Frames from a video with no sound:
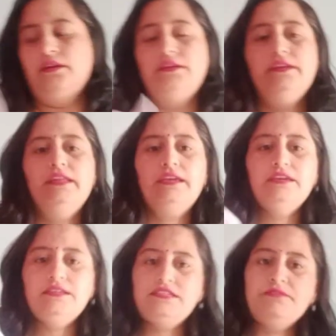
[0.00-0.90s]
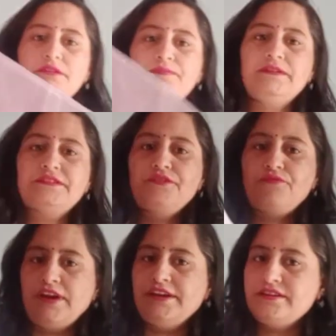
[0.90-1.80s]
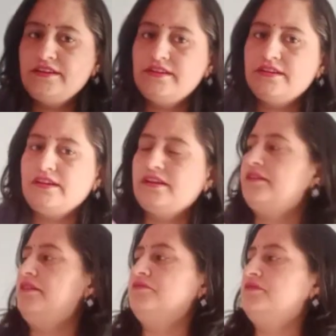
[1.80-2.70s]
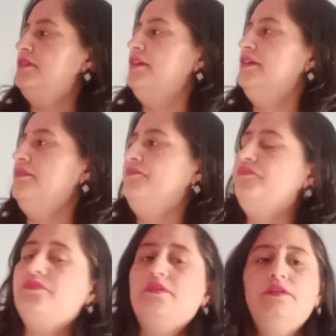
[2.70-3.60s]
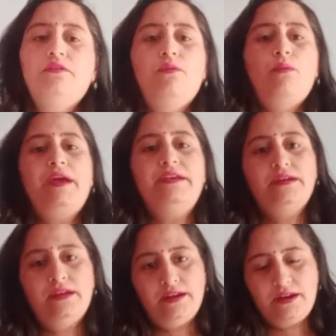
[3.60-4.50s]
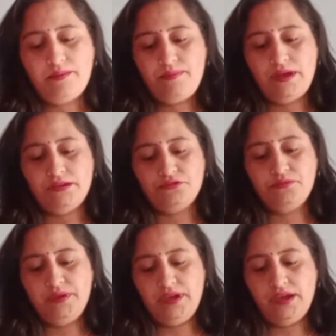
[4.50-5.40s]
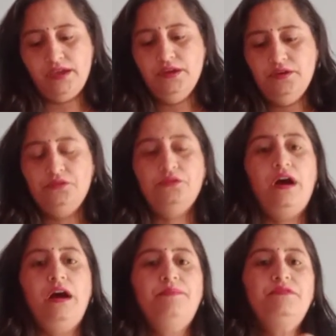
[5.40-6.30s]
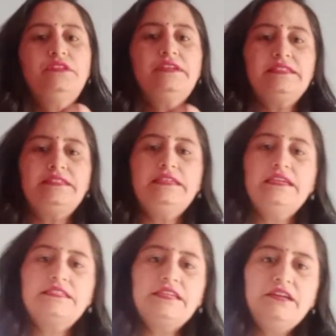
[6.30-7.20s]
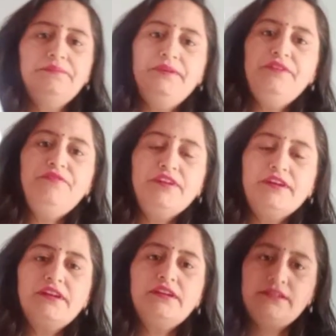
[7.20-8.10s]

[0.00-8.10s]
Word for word: ये देखिए जैसे मेरे पास ये वाइट कलर का ट्राउज़र है वाइट कलर का प्लाजो भी है तो आप उसे किसी के साथ भी वेयर कर